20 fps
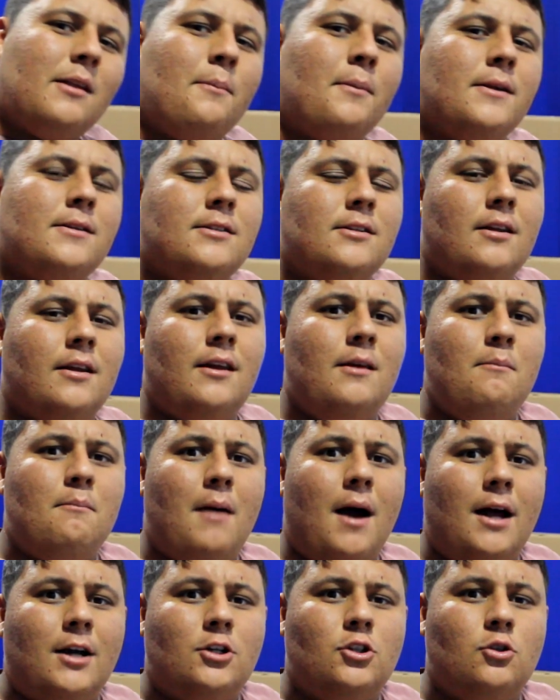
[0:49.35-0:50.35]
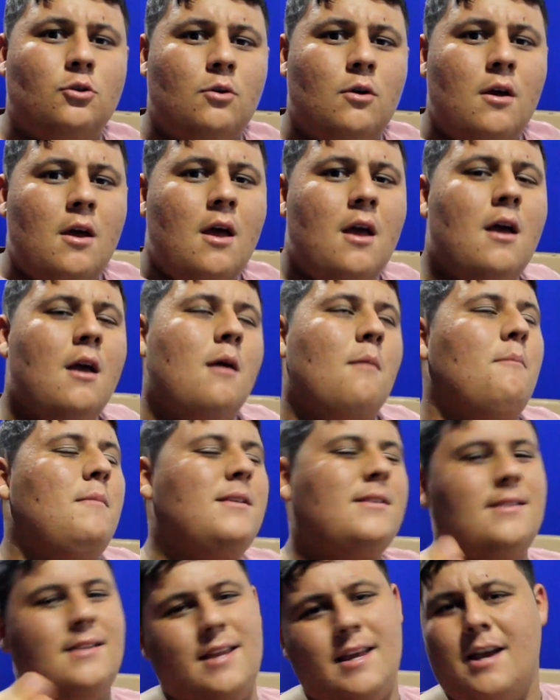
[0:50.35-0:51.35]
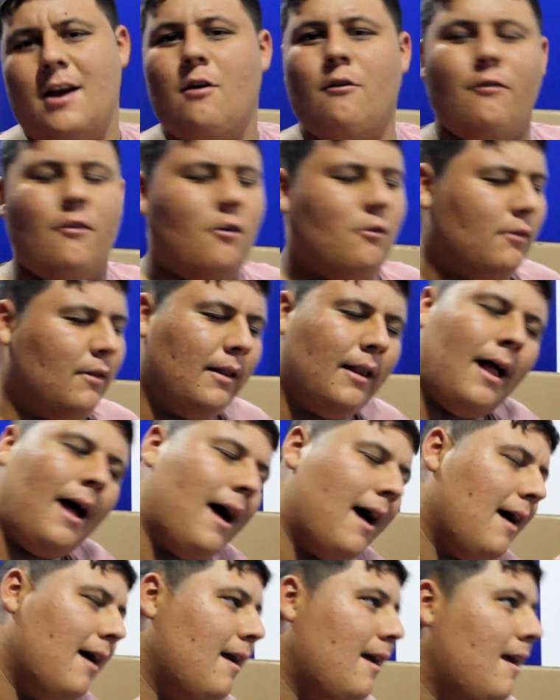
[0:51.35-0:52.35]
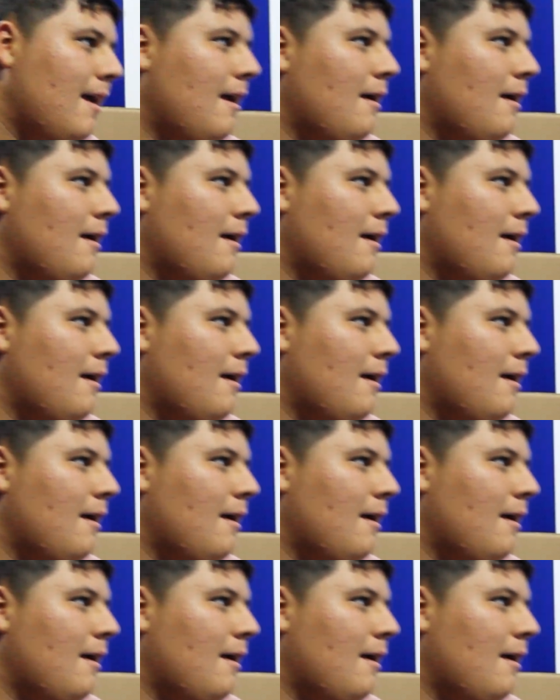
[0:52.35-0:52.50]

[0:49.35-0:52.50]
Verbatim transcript: tá aparecendo aqui embaixo. Me sigam, vão lá